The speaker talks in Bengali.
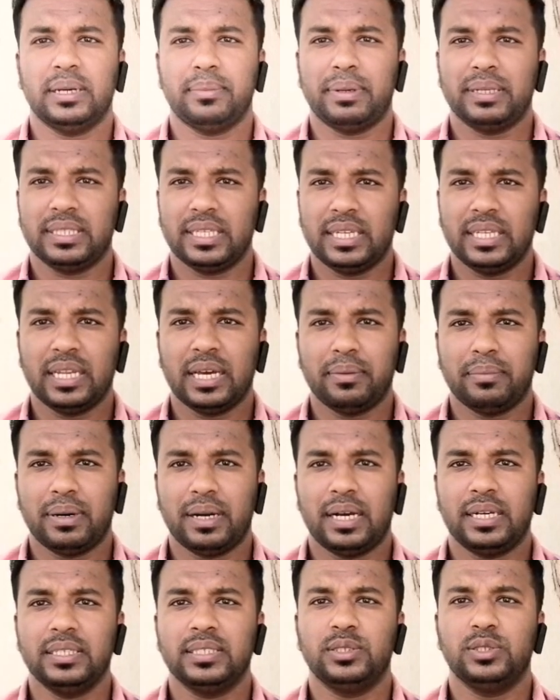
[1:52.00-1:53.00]
জামাতের
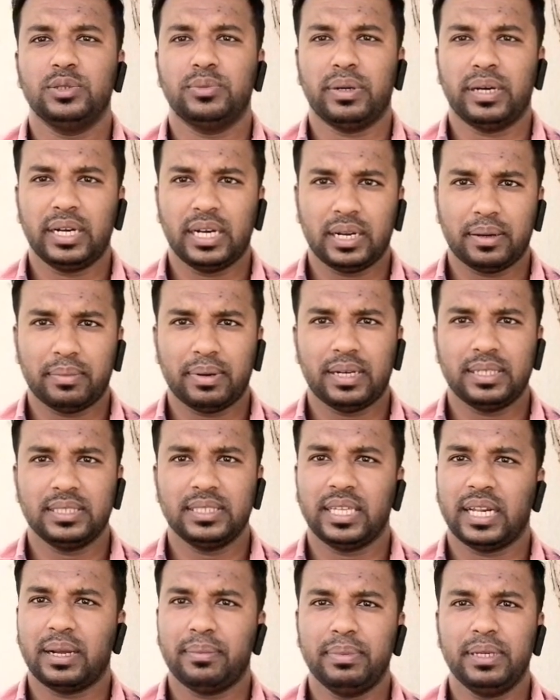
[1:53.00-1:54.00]
নামাজ জুমার নামাজ
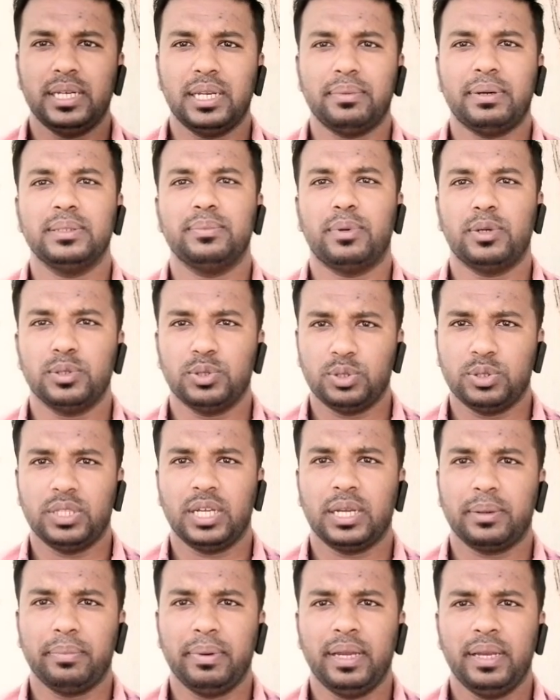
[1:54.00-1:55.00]
তারাবির নামাজ বন্ধ
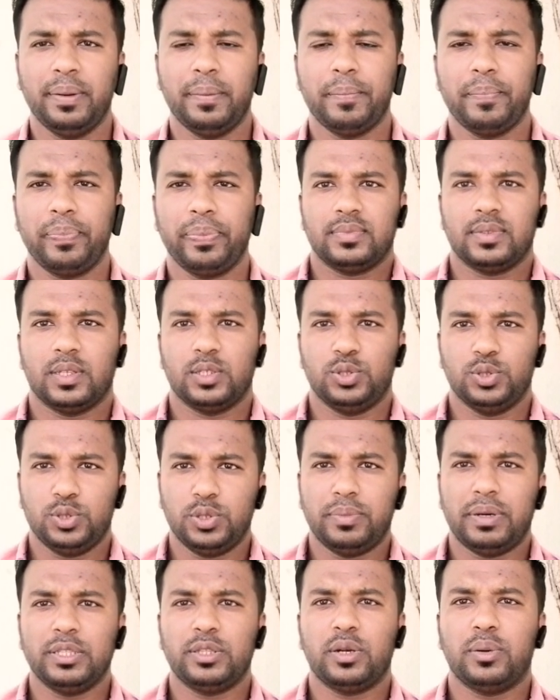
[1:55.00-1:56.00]
থাকবে
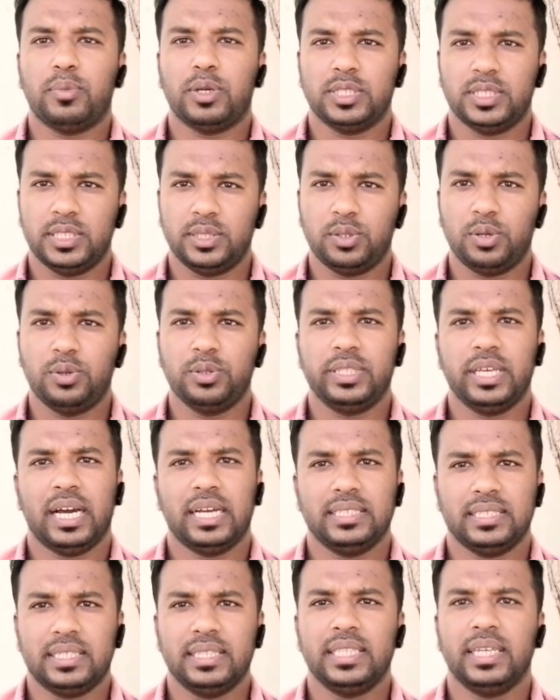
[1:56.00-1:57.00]
শুধুমাত্র মসজিদগুলোতে
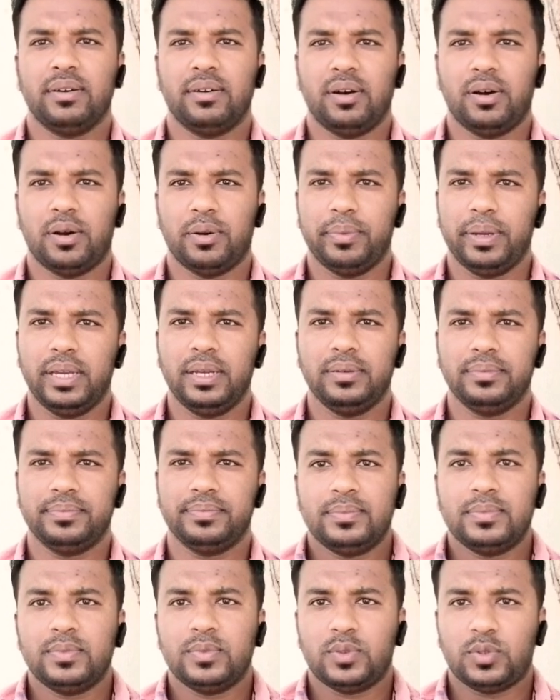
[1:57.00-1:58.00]
আজান দেওয়া হবে
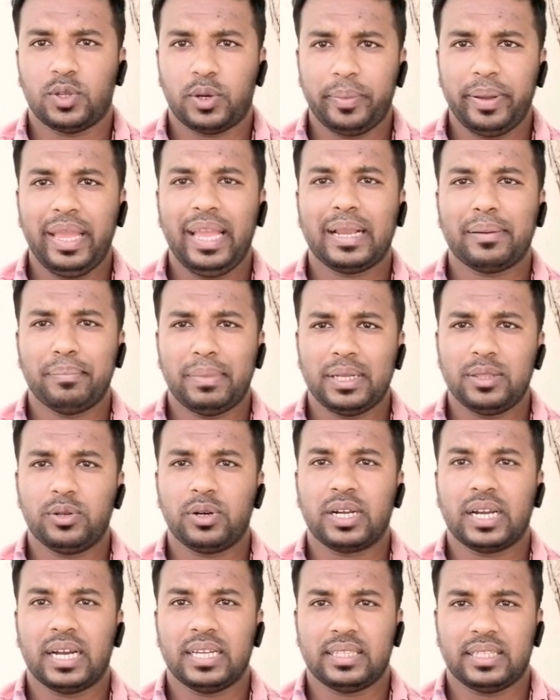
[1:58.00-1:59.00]
তবে
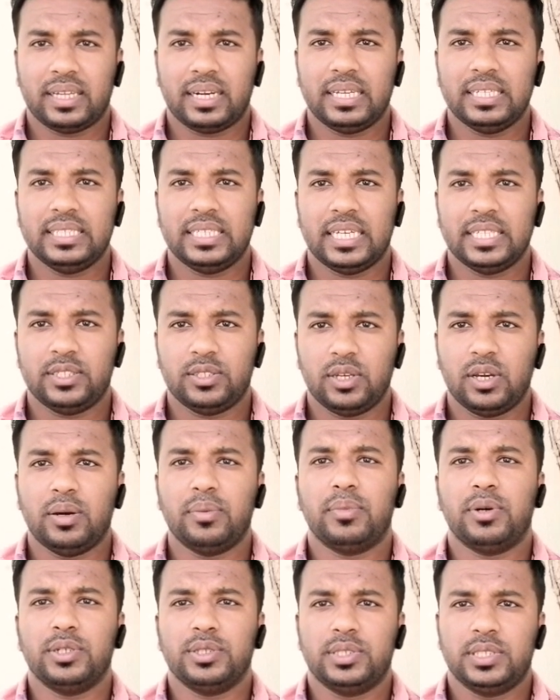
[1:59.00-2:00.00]
একমাত্র কাতারের জাতীয়
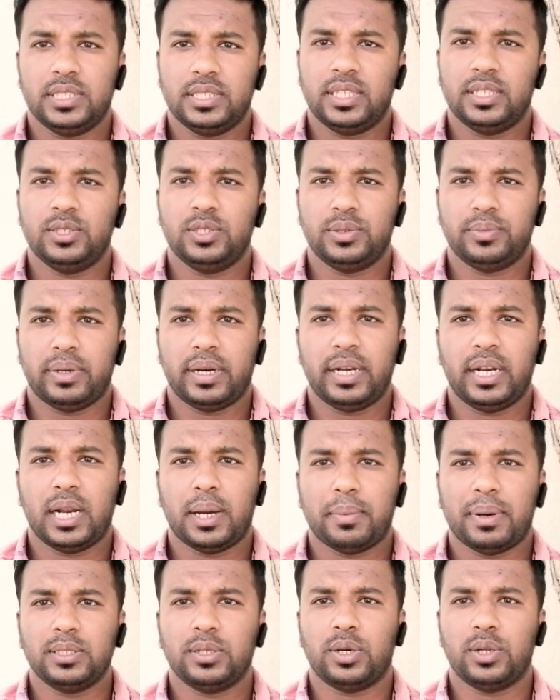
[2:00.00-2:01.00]
মসজিদে জুমার
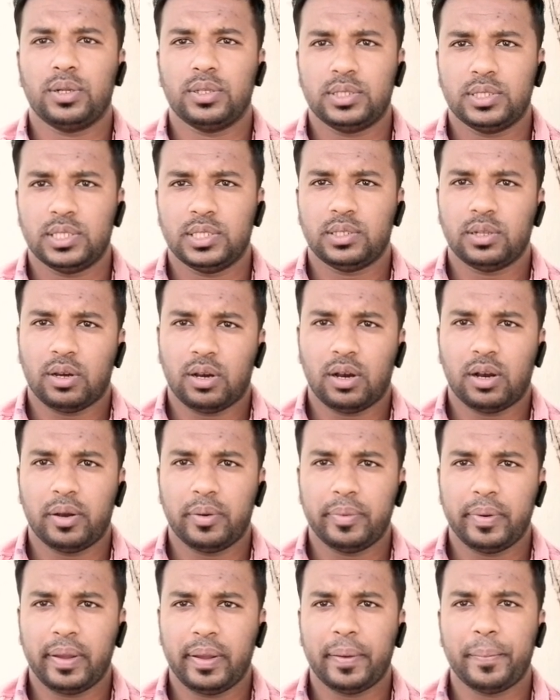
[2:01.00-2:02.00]
নামাজ অনুষ্ঠিত
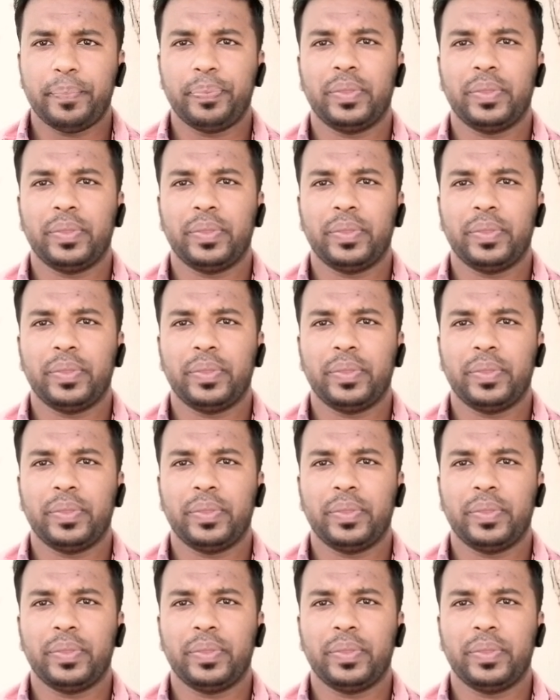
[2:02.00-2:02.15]
হবে